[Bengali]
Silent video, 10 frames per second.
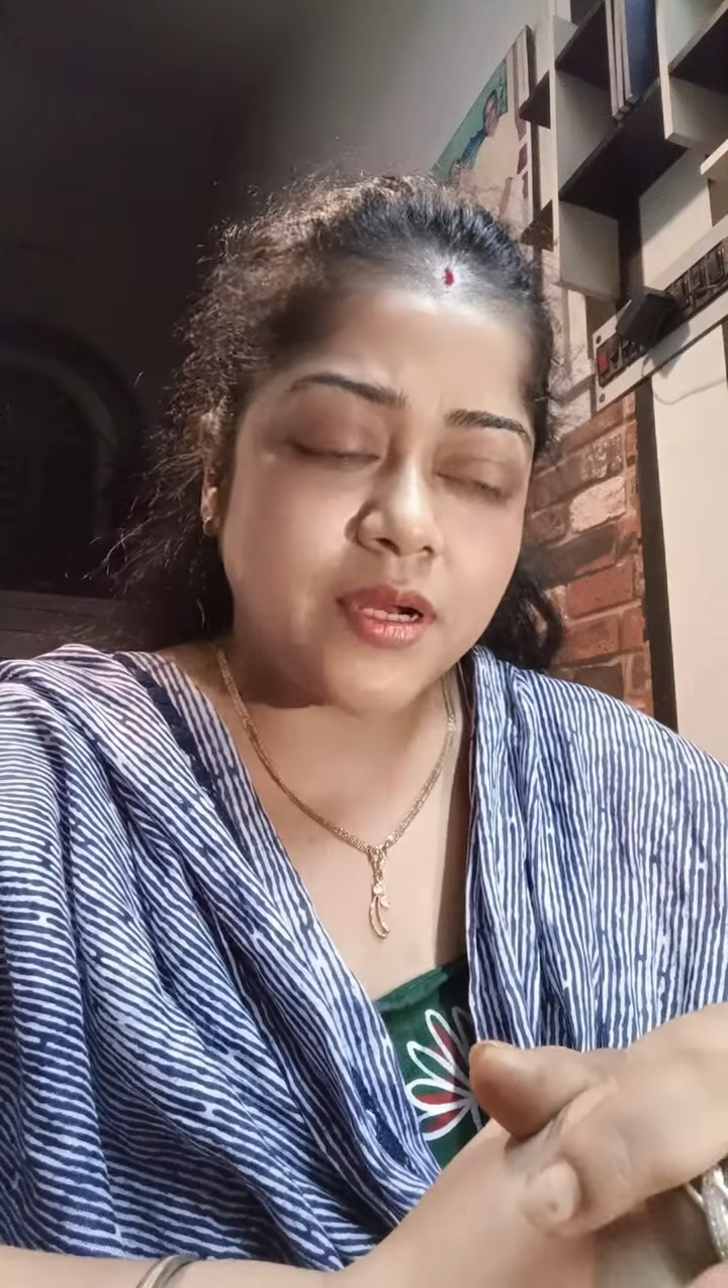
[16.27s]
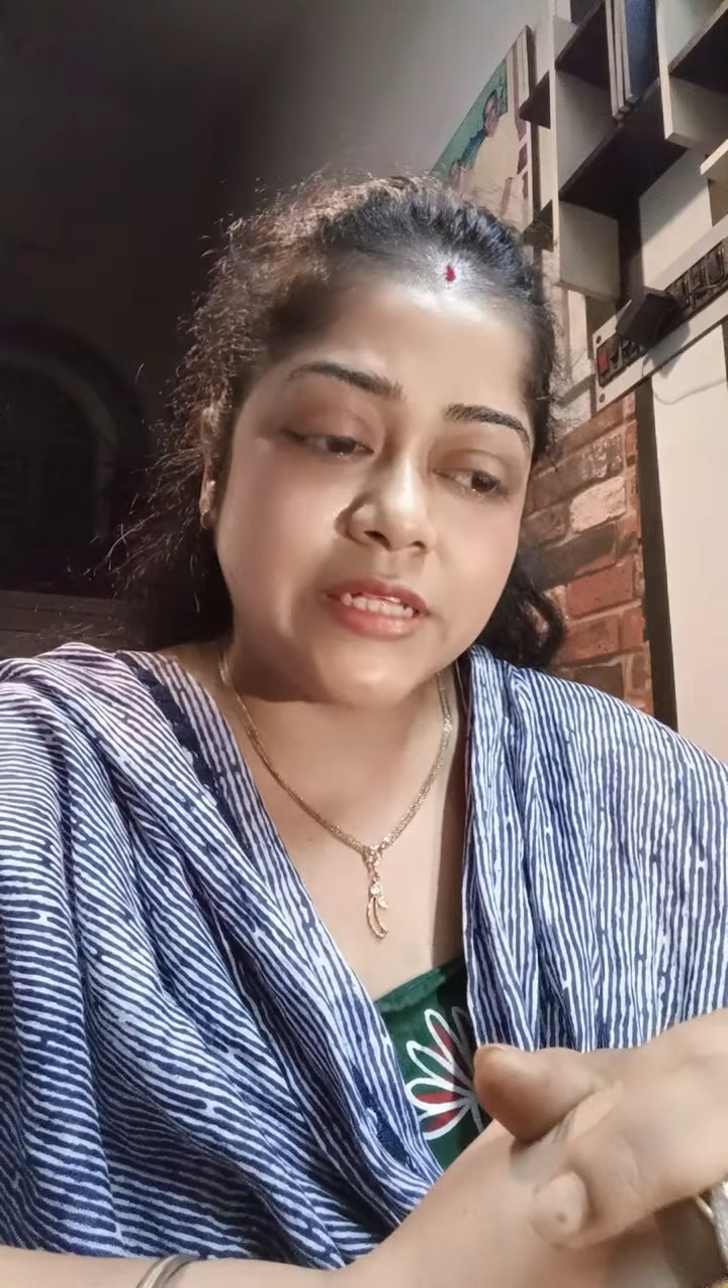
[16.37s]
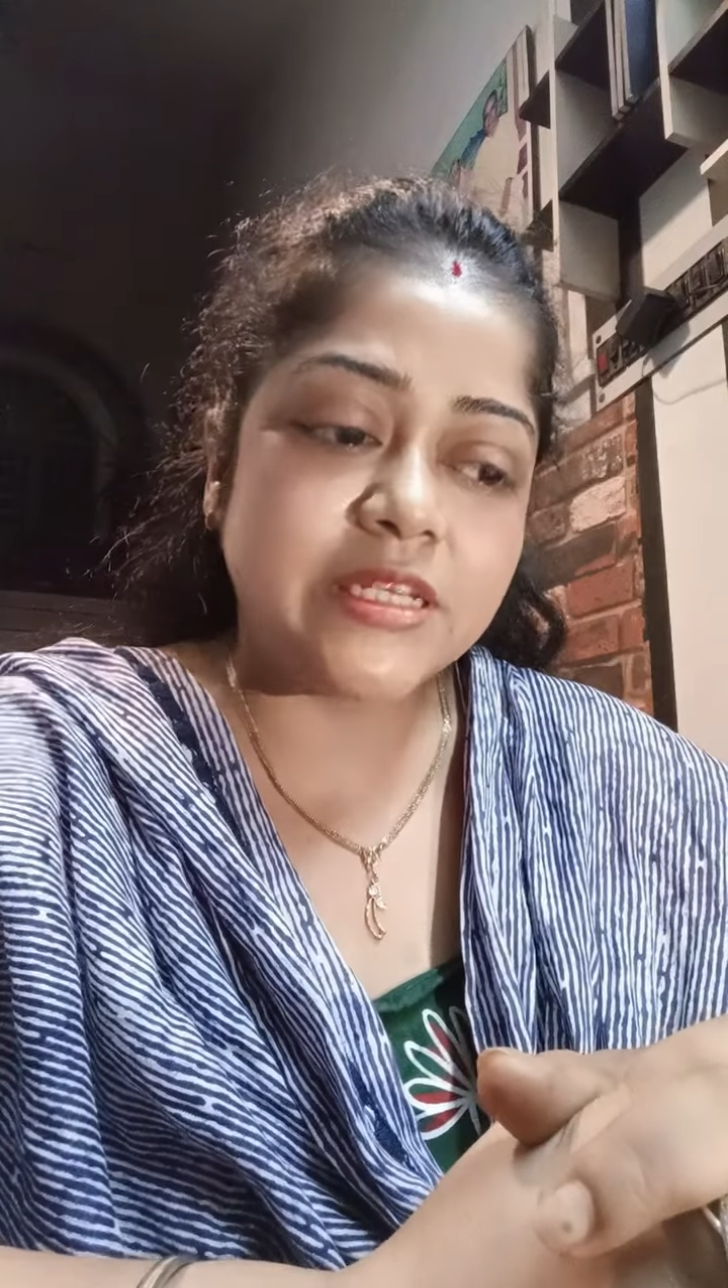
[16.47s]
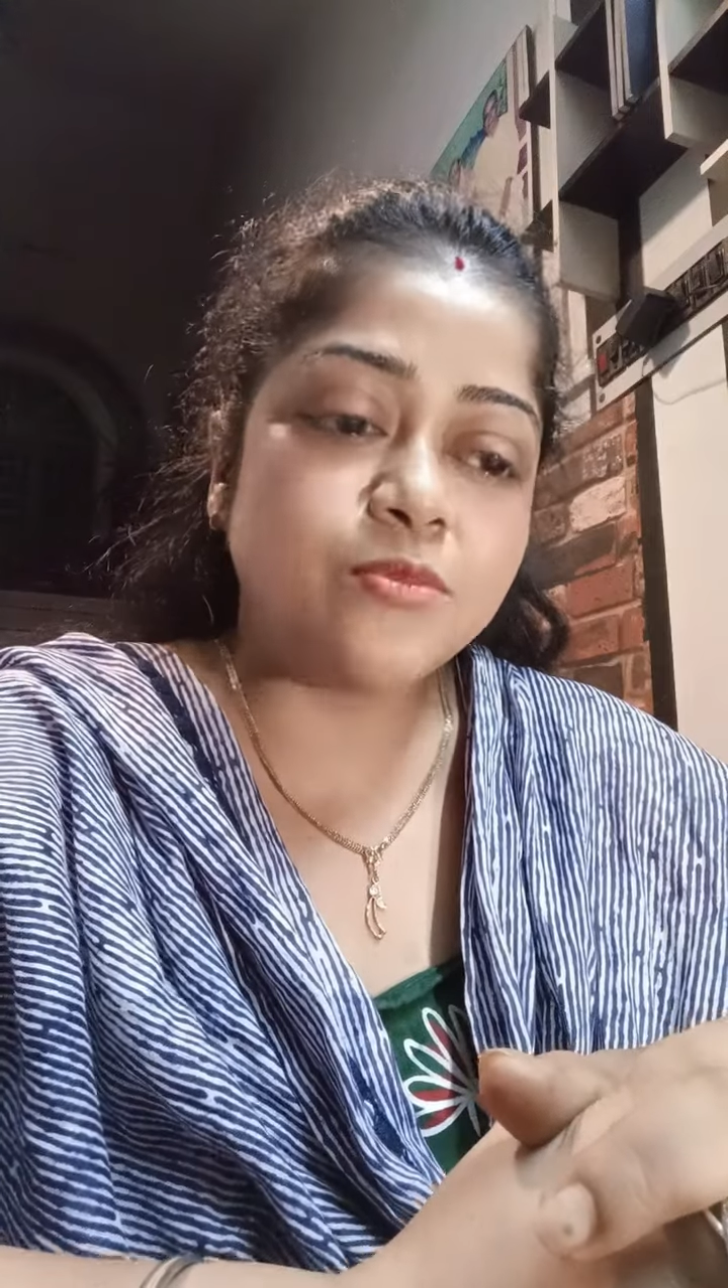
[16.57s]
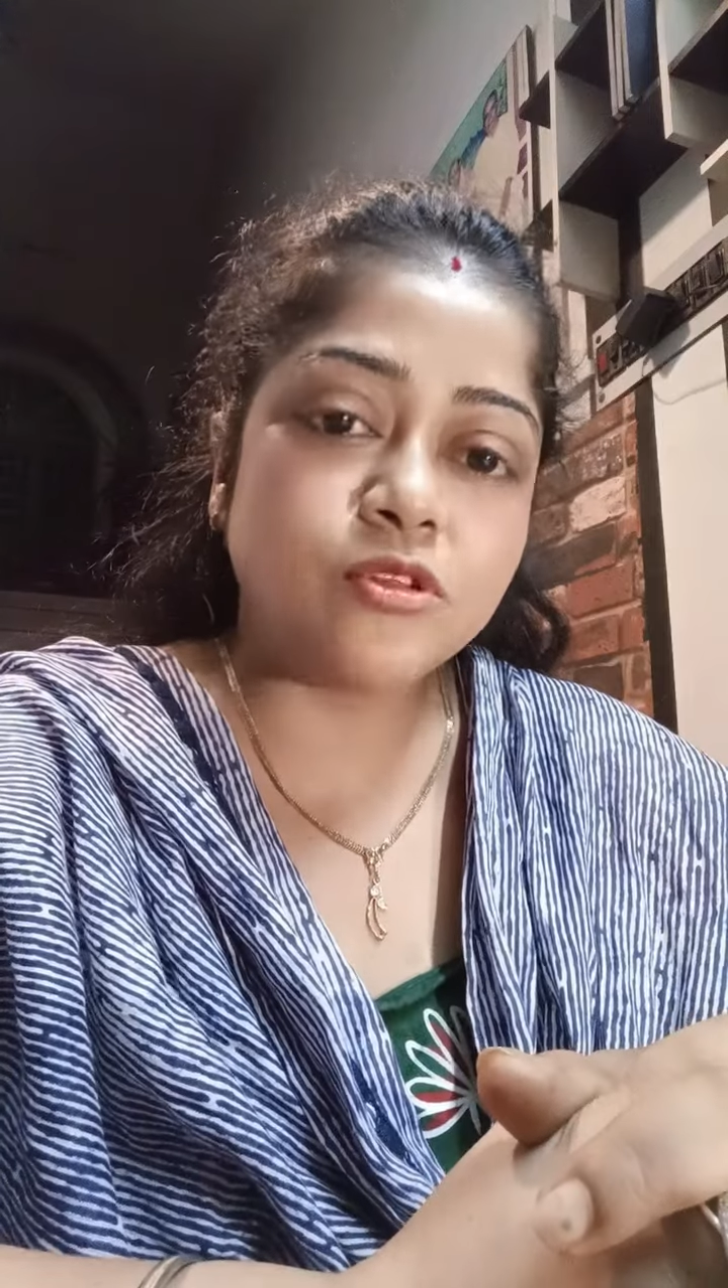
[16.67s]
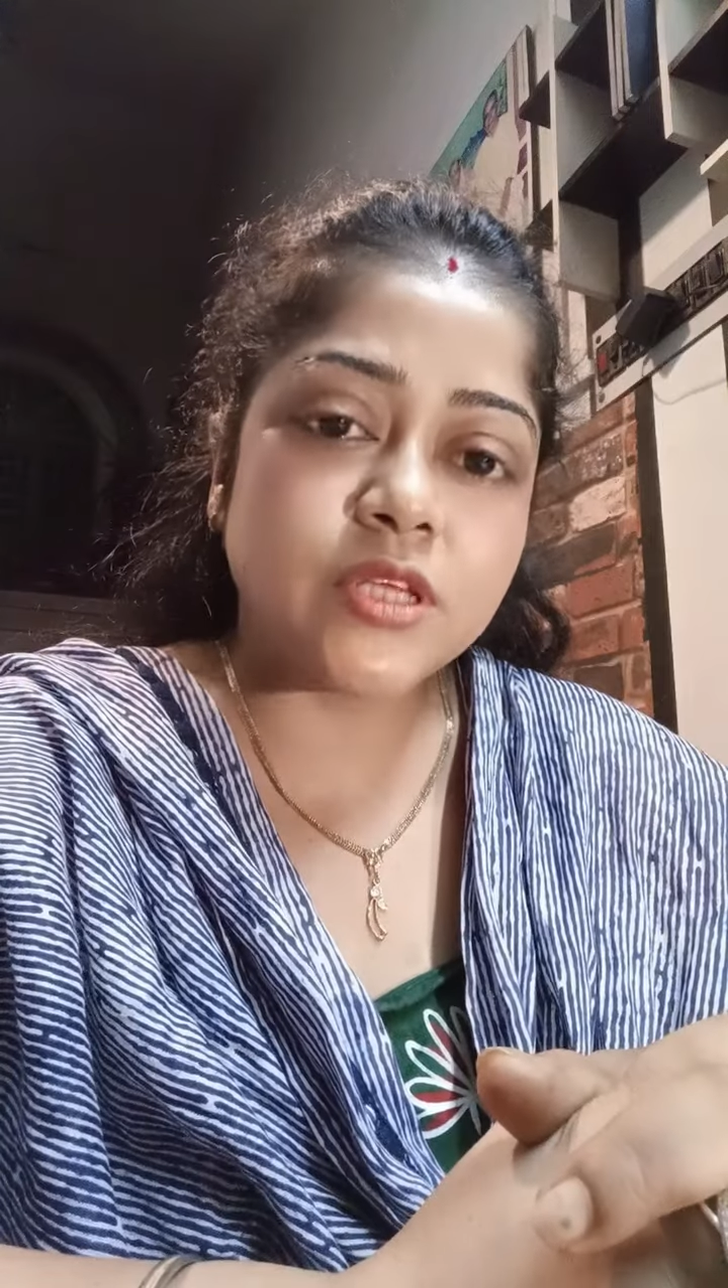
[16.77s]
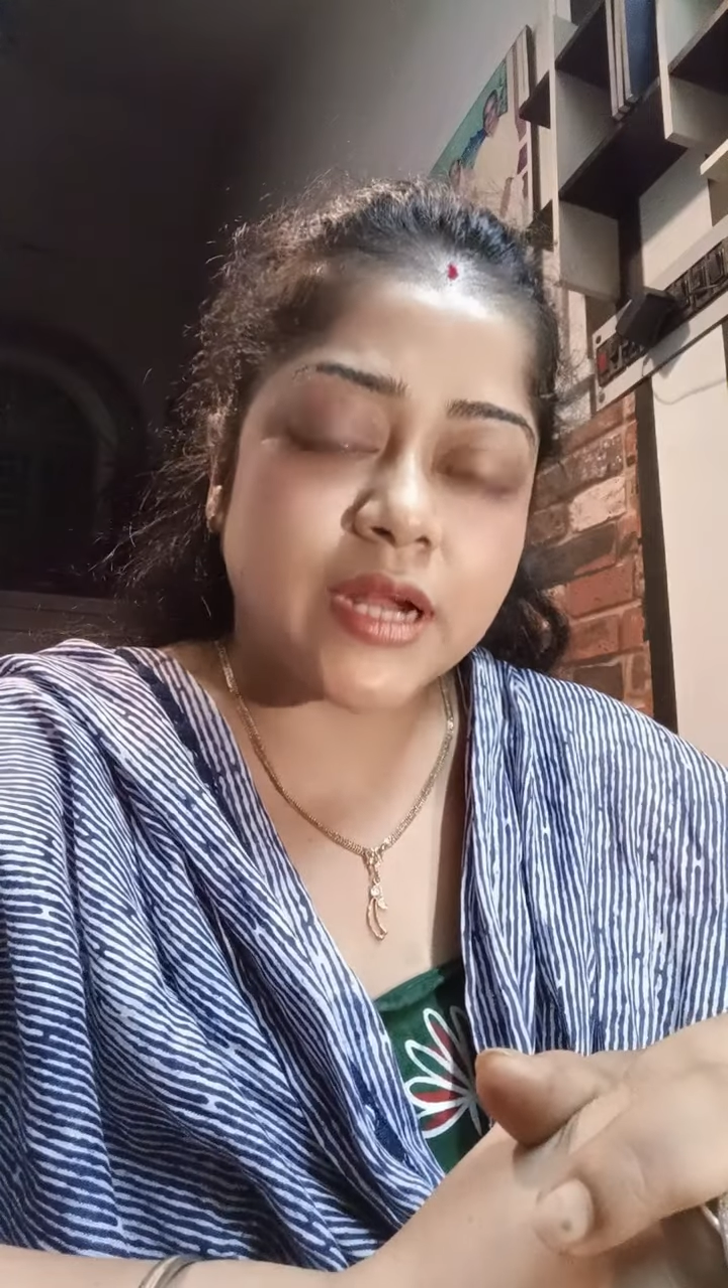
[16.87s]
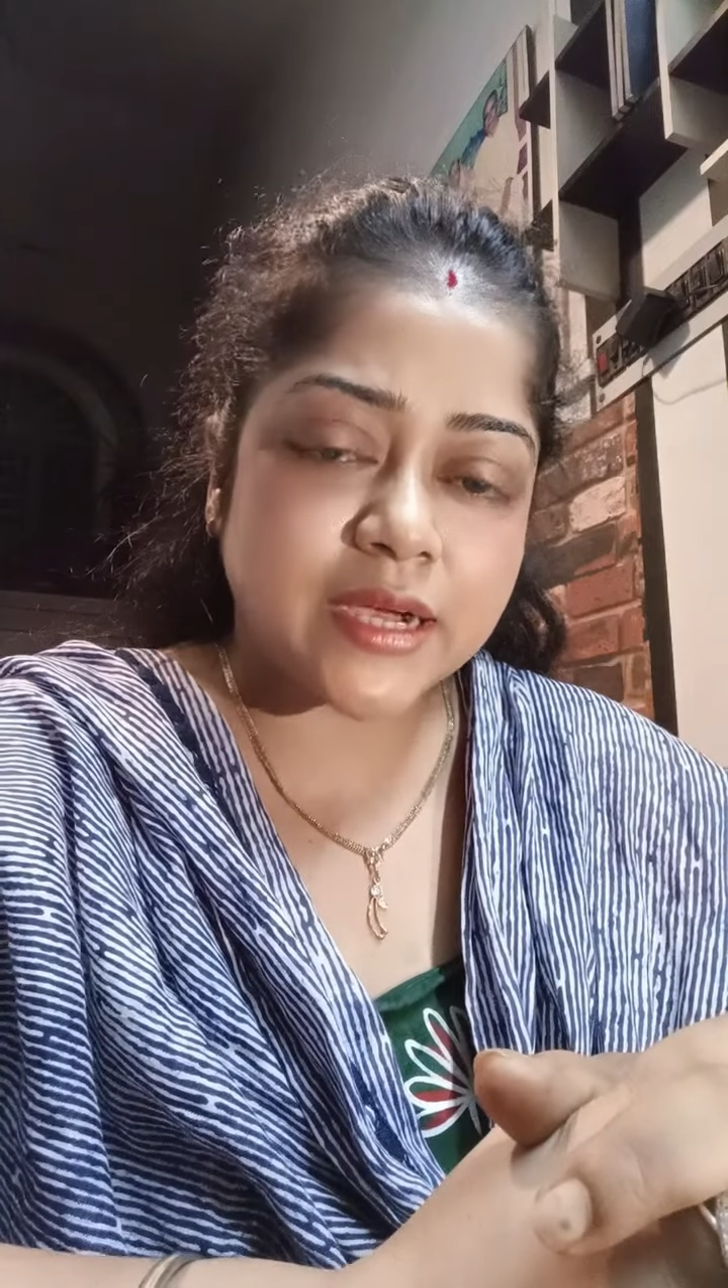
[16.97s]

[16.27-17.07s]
নিজের মধ্যে